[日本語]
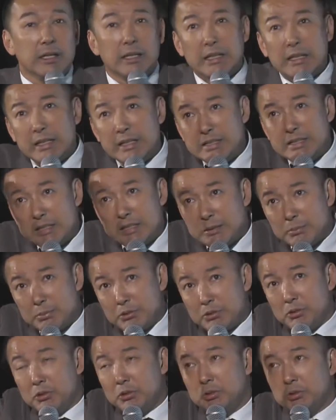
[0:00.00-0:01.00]
一部
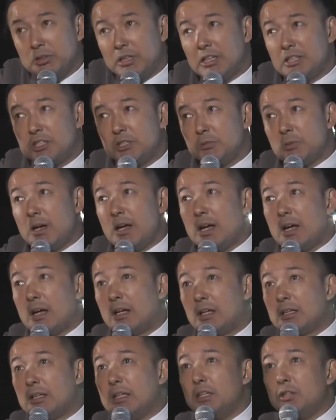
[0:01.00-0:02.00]
の人たち
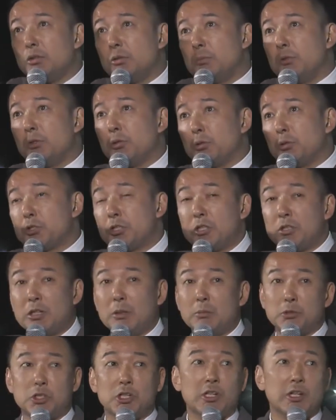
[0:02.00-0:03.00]
はいい思いをしているか
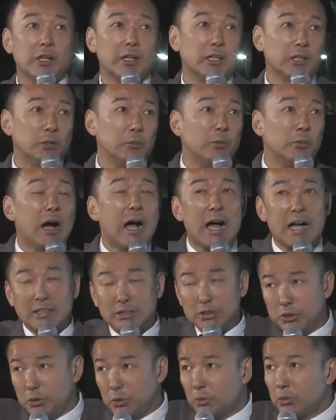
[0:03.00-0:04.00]
もしれないけども、圧
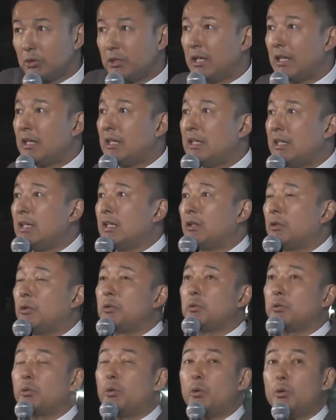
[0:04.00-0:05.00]
倒的にこ
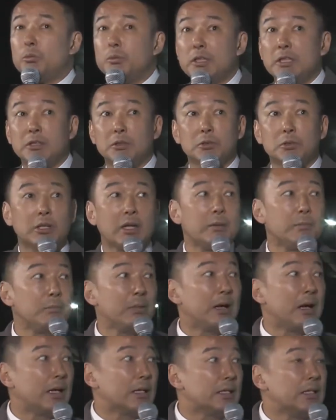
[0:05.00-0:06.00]
の公務員の現
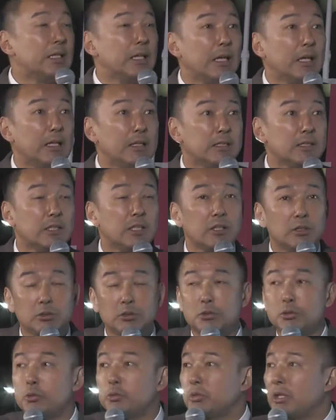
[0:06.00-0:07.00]
場、疲弊している
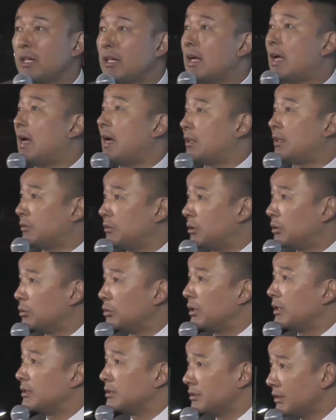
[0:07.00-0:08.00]
状態があるってこと
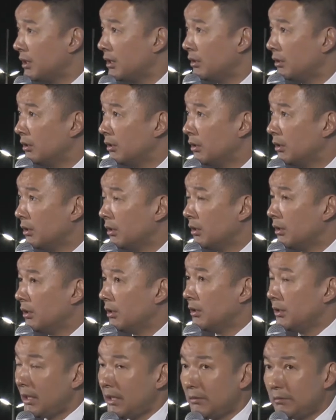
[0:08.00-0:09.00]
なんですね。
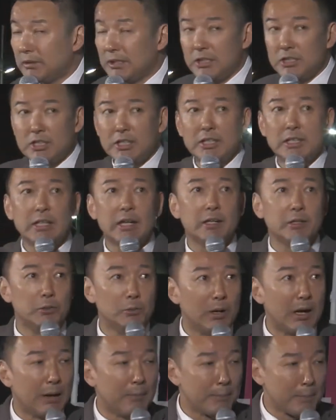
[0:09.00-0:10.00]
で、私が言いたいの
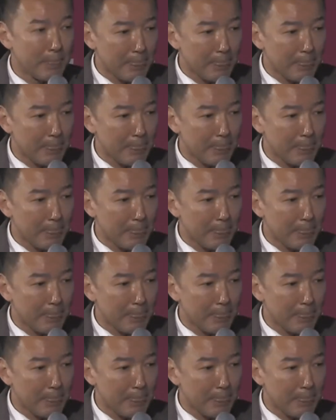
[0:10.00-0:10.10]
は、